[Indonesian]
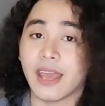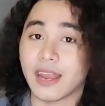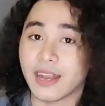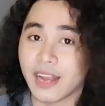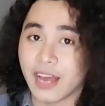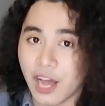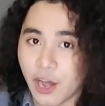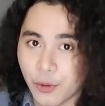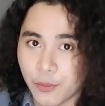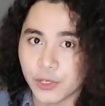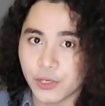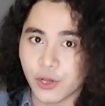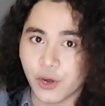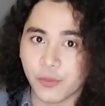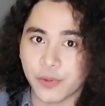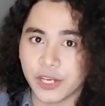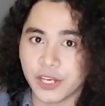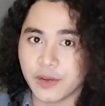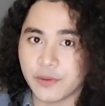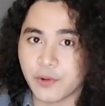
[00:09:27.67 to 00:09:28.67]
And how about your
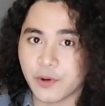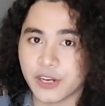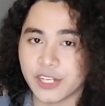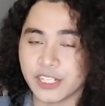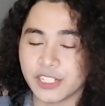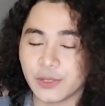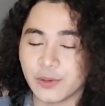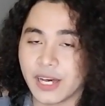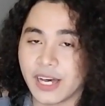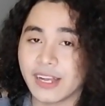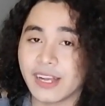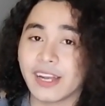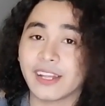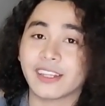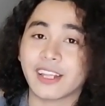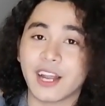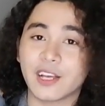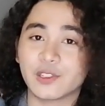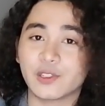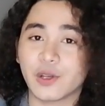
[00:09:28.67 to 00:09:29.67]
opinion for this one?
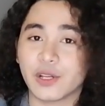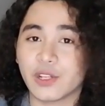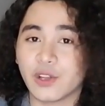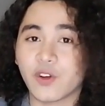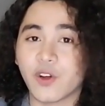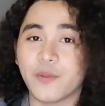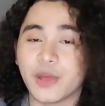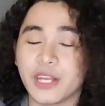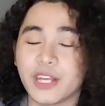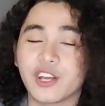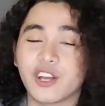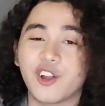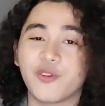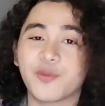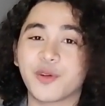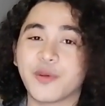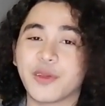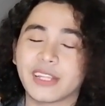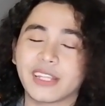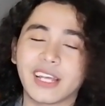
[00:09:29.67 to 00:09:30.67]
Entah langsung aja komen di
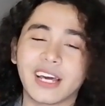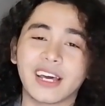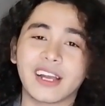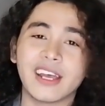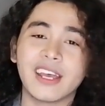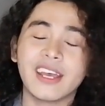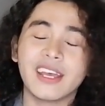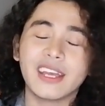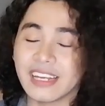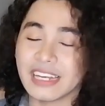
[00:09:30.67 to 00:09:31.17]
kolom komentar.